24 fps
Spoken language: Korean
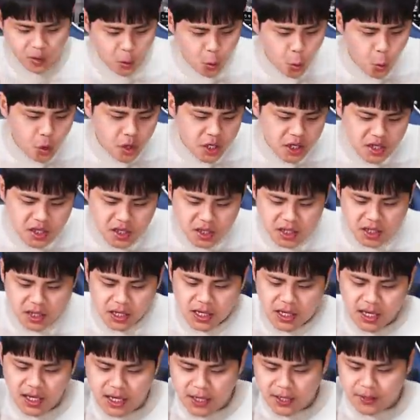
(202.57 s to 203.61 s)

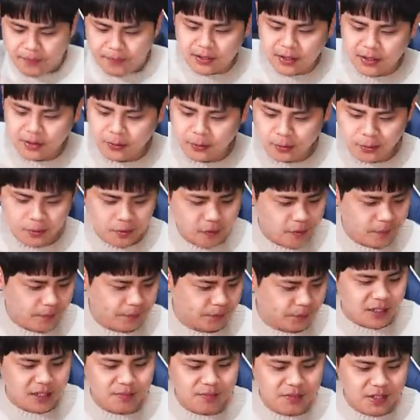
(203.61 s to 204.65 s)
고기니까 그래도
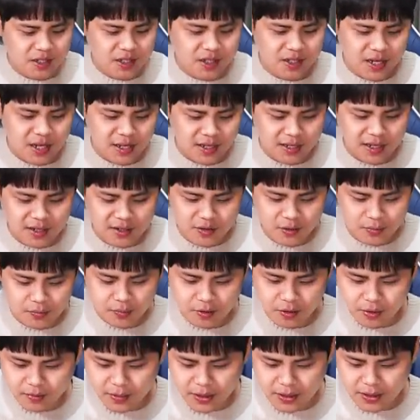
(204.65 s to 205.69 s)
김치랑 한 점
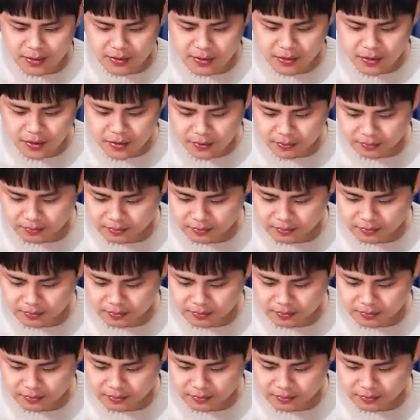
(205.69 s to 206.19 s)
먹어봐야죠.